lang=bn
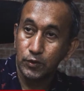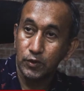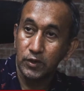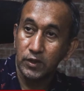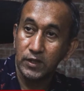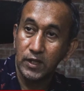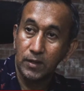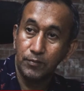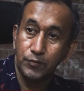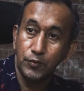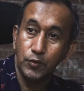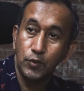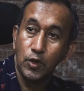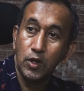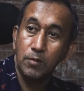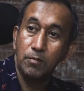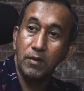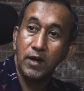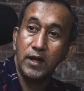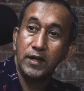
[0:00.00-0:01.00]
শহীদ আব্দুর
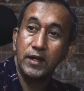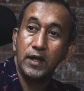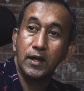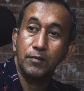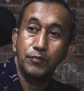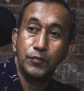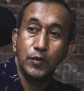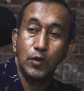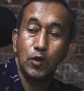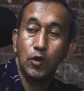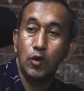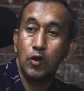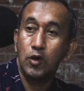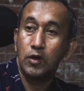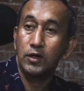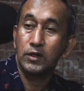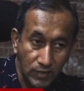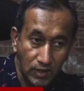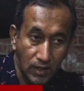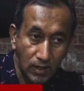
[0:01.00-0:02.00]
রহমান আব্দুল
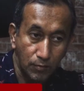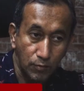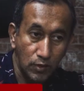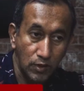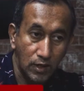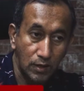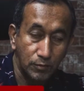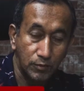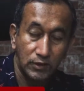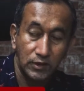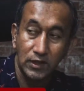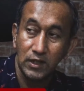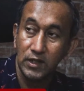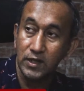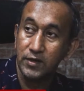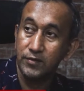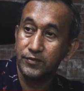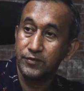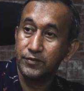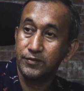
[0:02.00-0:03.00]
হক আবুল আহমদ
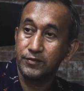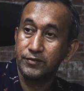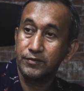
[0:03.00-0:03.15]
লেইস